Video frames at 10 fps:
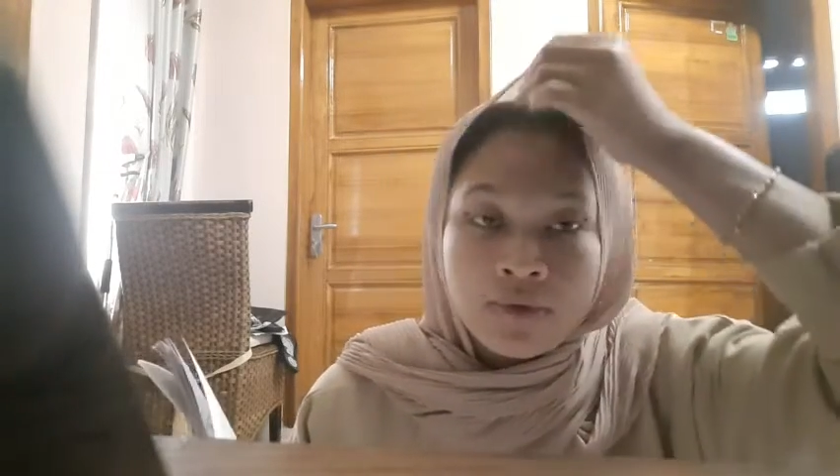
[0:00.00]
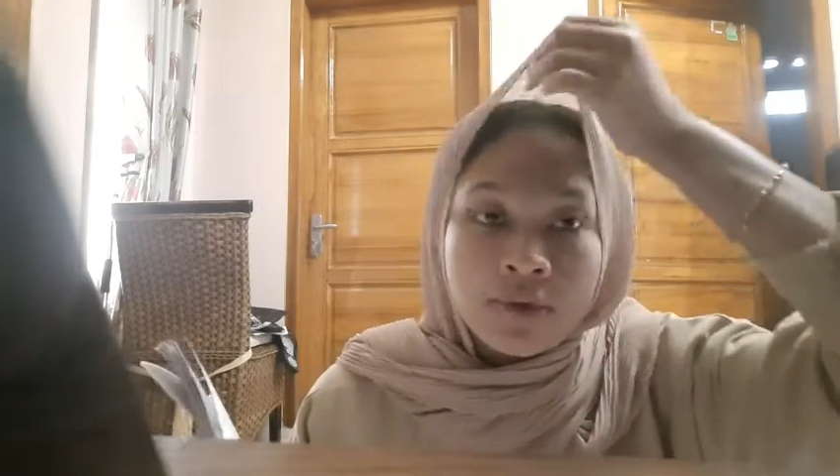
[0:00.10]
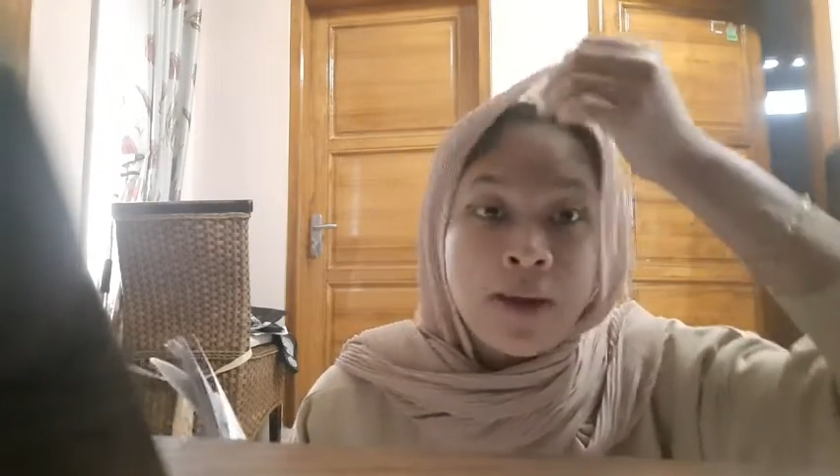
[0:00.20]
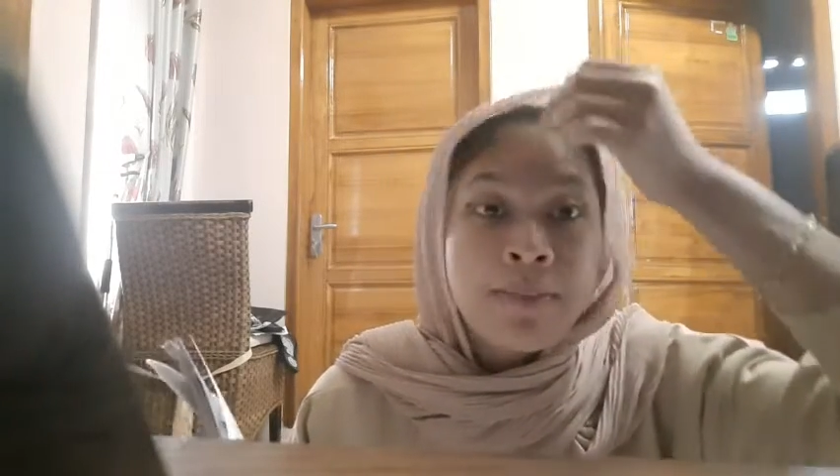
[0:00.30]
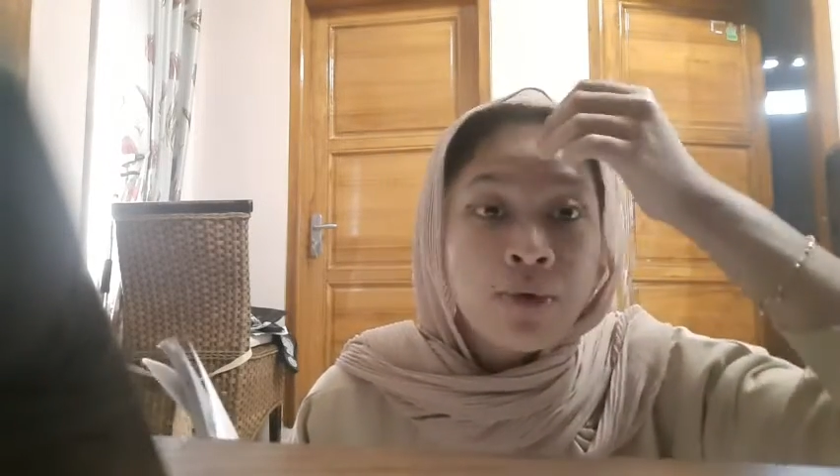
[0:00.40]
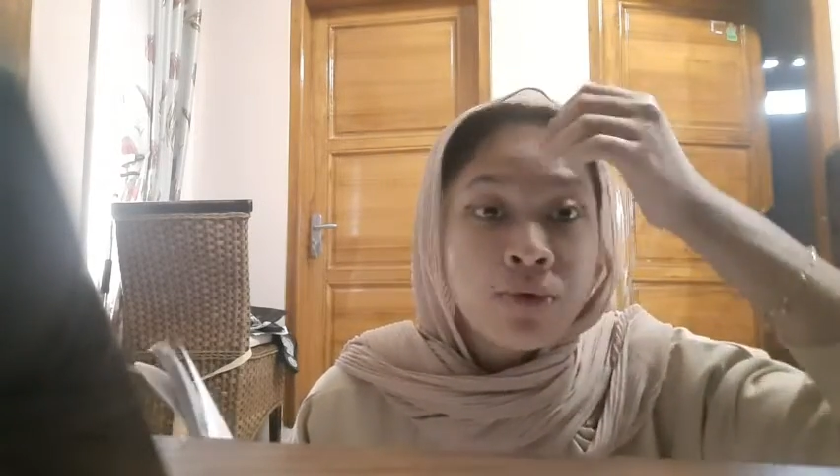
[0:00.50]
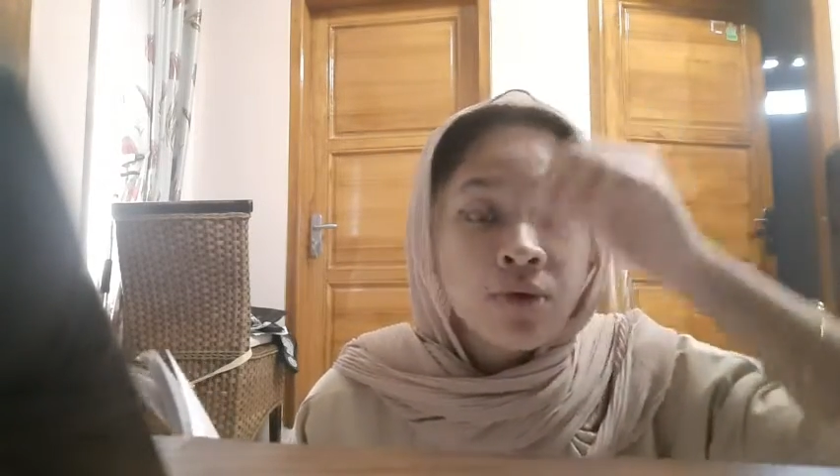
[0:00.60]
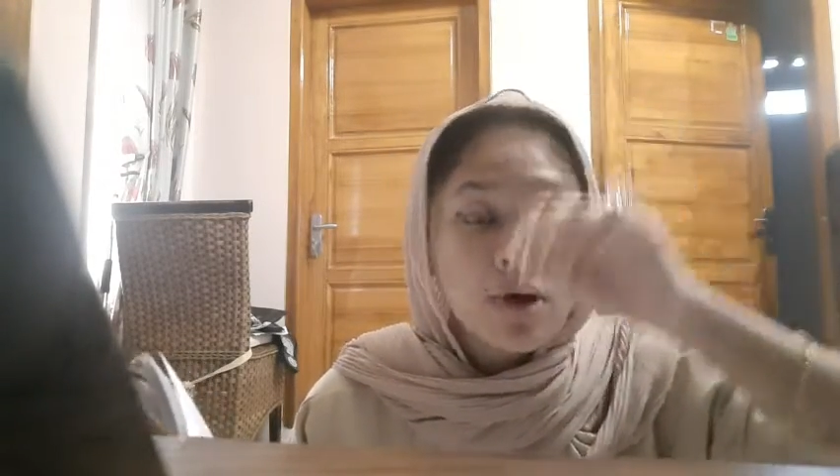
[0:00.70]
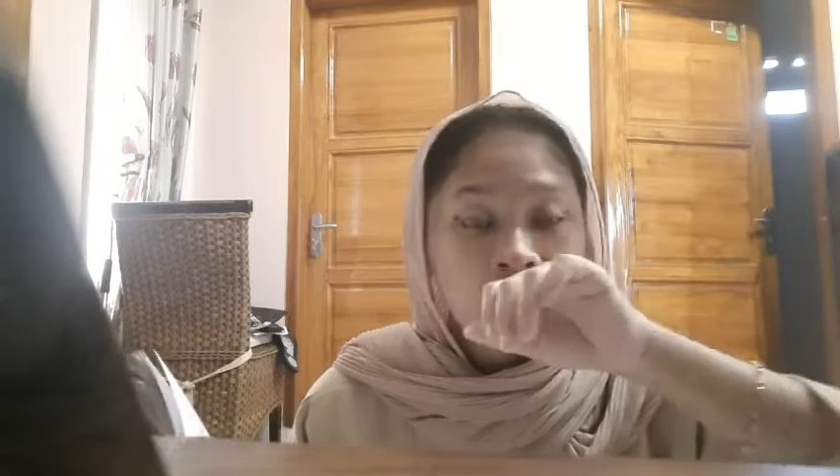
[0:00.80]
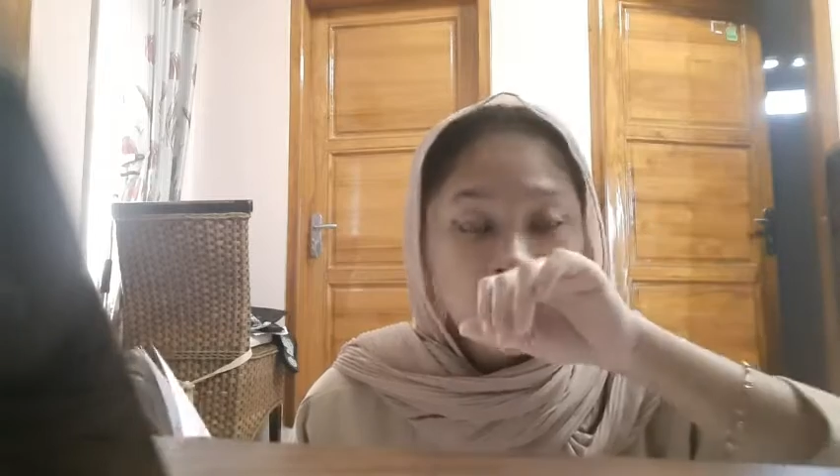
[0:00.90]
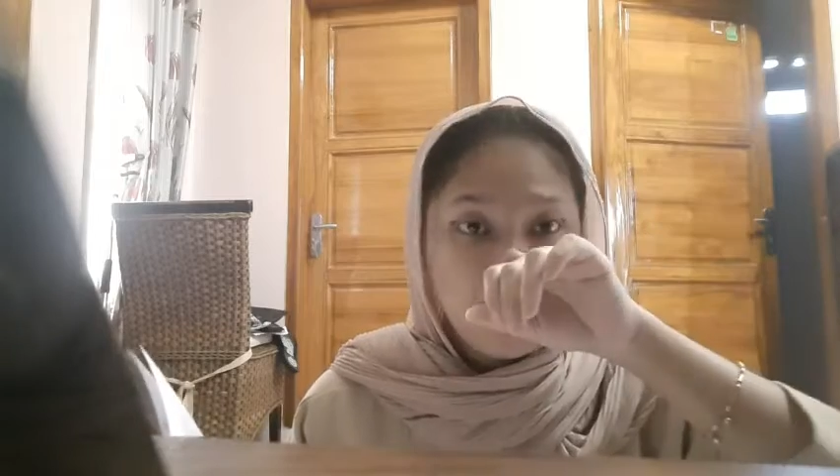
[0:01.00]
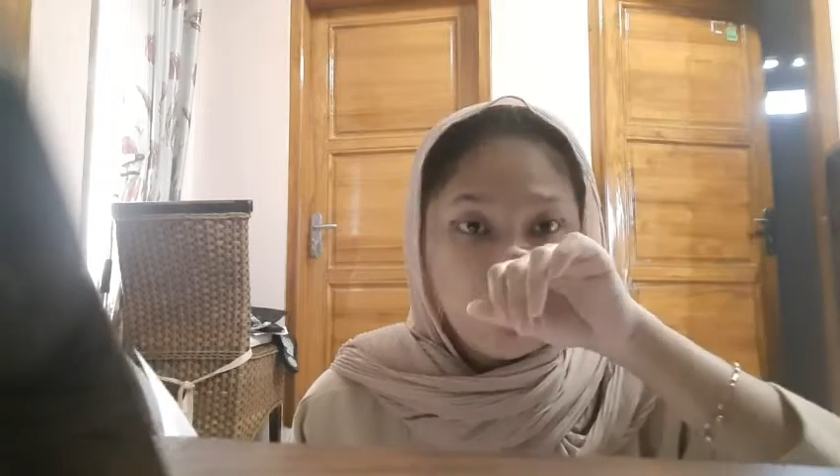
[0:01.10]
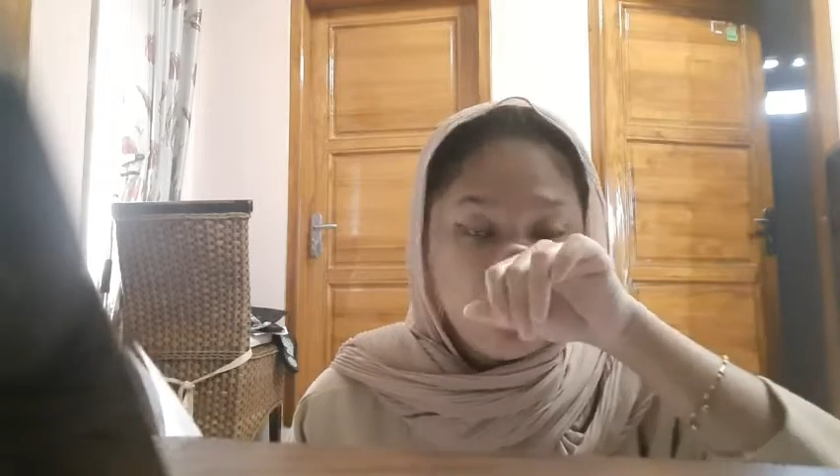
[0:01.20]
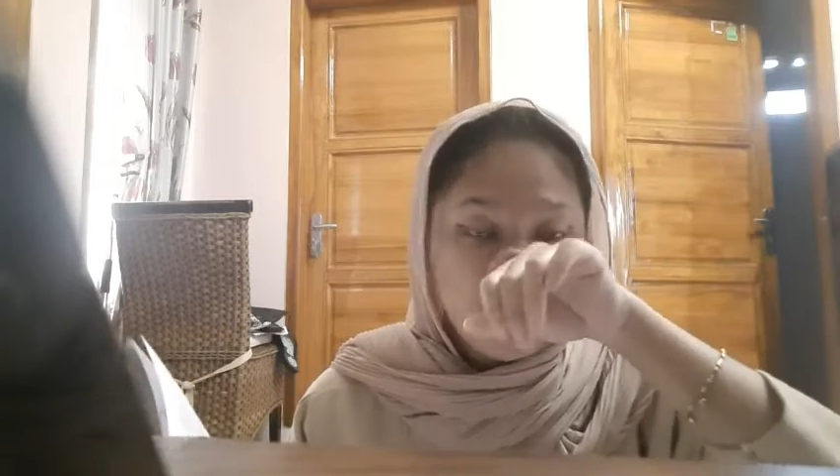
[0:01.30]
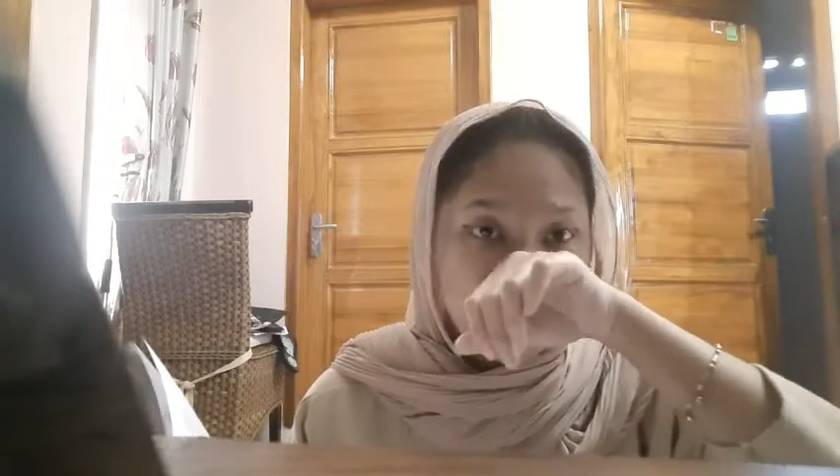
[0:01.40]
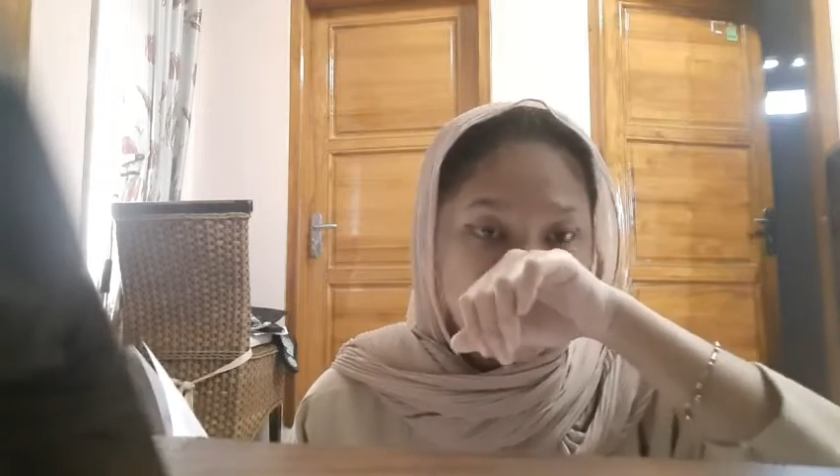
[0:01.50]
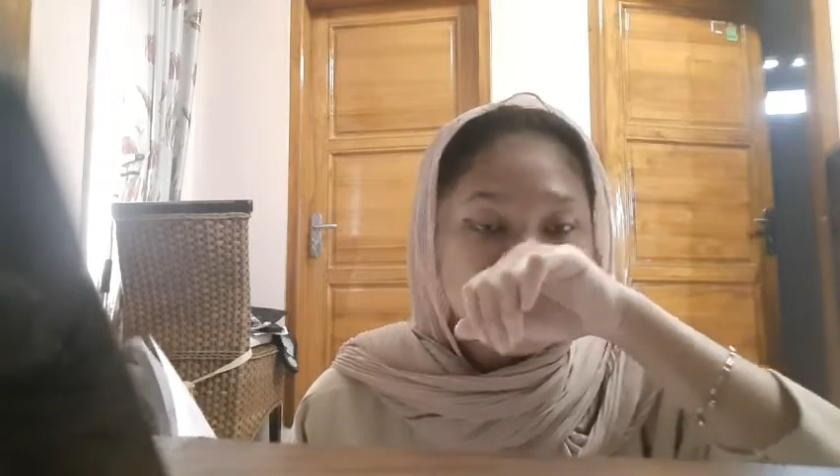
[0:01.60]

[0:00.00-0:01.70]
yang menguntungkan individu.